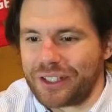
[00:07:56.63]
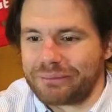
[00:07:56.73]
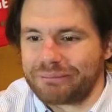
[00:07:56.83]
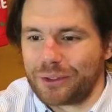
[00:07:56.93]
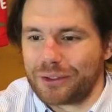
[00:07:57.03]
sì,
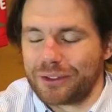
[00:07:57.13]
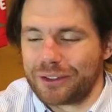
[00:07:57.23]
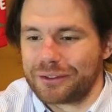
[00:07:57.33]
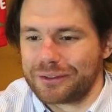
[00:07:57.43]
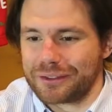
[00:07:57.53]

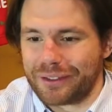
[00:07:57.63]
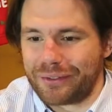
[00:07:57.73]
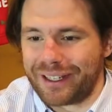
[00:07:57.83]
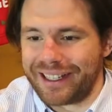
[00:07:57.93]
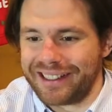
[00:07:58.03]
molto una
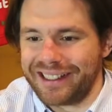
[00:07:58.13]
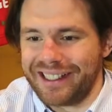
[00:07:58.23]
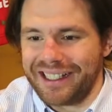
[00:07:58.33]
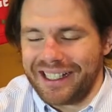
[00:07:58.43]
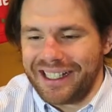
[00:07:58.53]
fan,
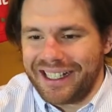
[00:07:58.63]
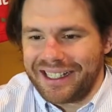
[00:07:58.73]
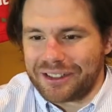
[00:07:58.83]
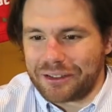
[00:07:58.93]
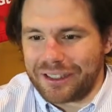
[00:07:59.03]

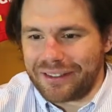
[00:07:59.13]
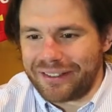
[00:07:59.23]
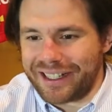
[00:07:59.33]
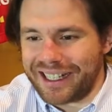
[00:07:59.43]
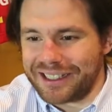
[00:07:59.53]
sono una
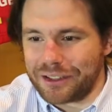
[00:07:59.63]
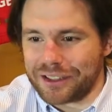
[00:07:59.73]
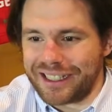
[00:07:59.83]
fan grandiosa